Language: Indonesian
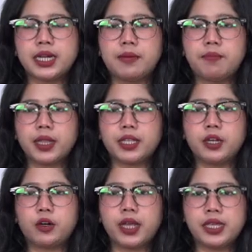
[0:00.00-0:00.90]
keempat
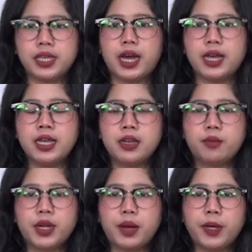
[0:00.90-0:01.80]
Indonesia,
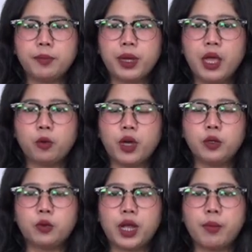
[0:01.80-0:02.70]
mendapat perlakuan
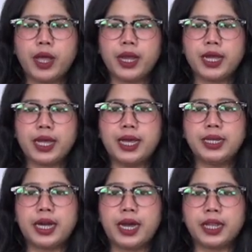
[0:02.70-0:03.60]
kurang
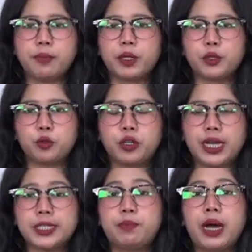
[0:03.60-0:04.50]
mengenakan dari
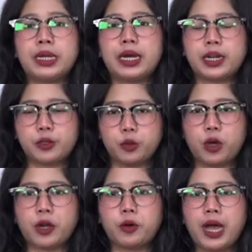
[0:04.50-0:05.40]
petugas Bandara
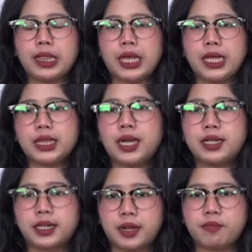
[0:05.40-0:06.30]
Soekarno-Hatta,
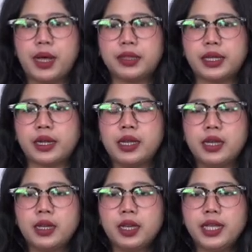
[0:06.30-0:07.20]
Tangerang, Banten.
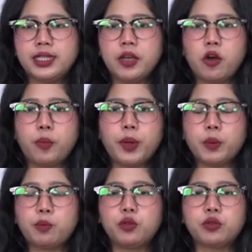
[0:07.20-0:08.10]
Isi
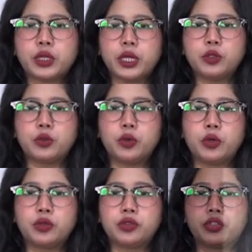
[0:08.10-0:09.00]
koper putri
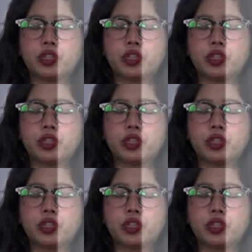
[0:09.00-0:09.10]
sulung Gusdur